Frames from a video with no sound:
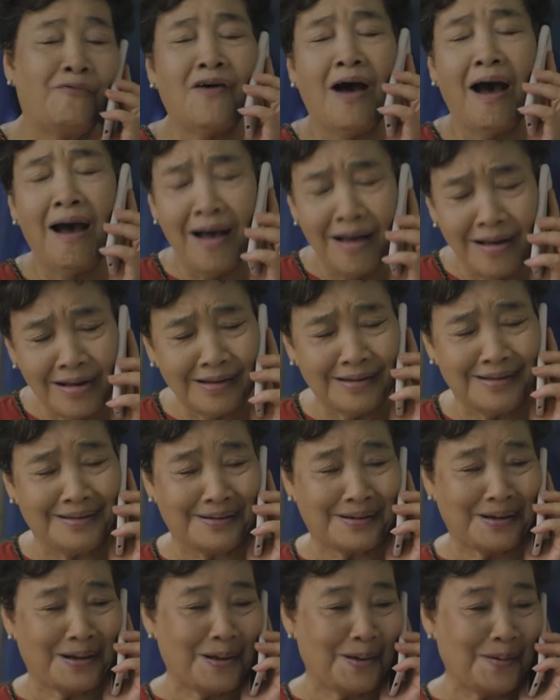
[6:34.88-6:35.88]
Vâng,
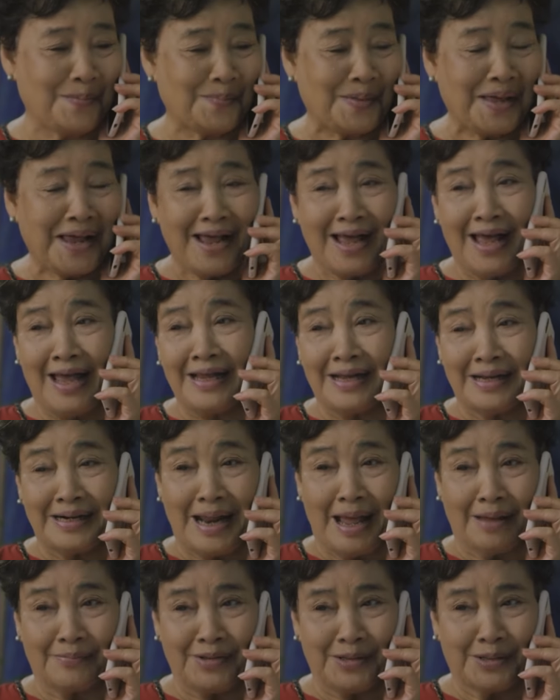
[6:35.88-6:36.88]
anh cứ
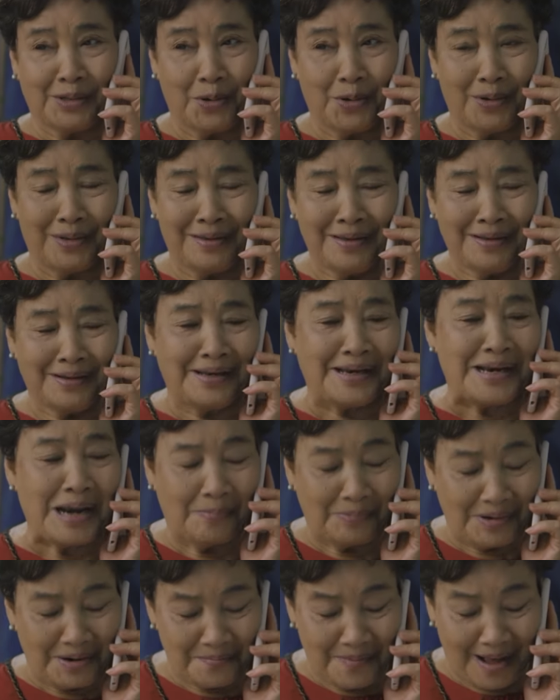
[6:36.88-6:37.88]
làm như tôi, lên
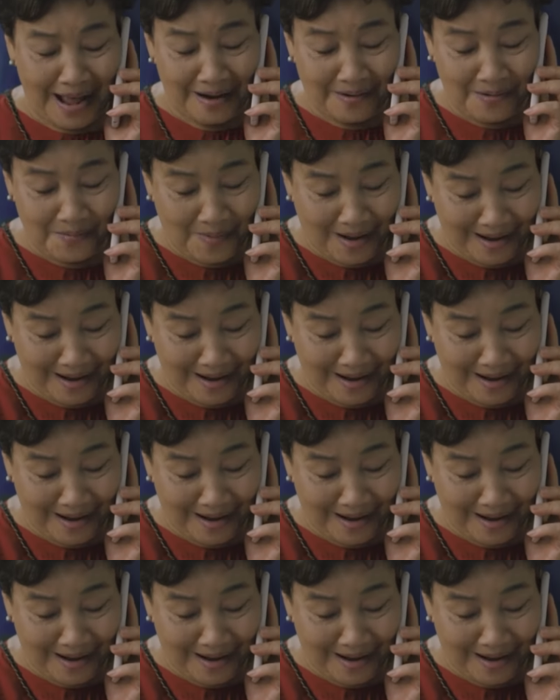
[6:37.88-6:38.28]
năm lên ba không